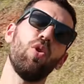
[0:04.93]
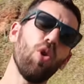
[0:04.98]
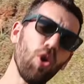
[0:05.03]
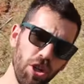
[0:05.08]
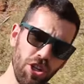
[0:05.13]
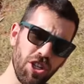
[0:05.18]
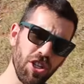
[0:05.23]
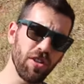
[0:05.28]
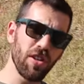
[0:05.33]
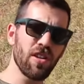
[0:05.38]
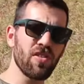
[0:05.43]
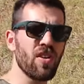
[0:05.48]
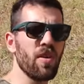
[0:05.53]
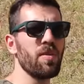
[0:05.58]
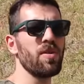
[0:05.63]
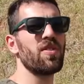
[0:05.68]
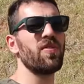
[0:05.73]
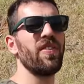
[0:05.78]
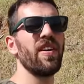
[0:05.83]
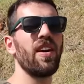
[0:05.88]
Hoje nós
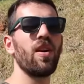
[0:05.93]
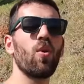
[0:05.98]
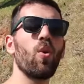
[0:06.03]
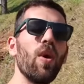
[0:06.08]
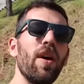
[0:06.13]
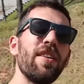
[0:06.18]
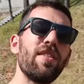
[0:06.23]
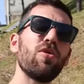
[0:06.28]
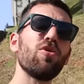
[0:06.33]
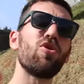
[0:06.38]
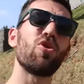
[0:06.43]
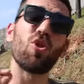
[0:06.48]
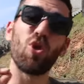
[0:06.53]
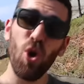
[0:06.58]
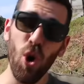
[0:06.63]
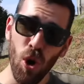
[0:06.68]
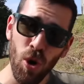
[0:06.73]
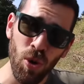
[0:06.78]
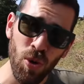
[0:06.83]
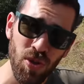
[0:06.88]
vamos ver quantos
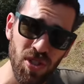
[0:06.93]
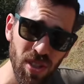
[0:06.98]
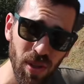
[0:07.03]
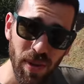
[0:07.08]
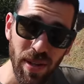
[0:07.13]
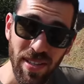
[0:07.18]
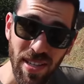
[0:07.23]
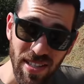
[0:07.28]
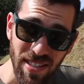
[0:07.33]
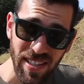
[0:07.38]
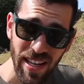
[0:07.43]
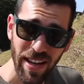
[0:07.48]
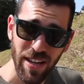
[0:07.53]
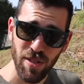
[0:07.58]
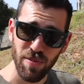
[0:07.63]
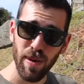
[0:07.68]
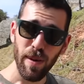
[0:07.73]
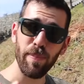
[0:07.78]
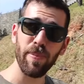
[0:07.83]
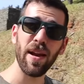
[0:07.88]
cocos são
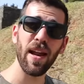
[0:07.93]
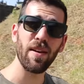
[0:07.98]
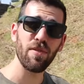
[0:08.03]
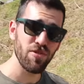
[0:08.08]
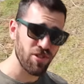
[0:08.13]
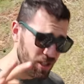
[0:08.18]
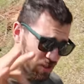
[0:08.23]
necessários para parar um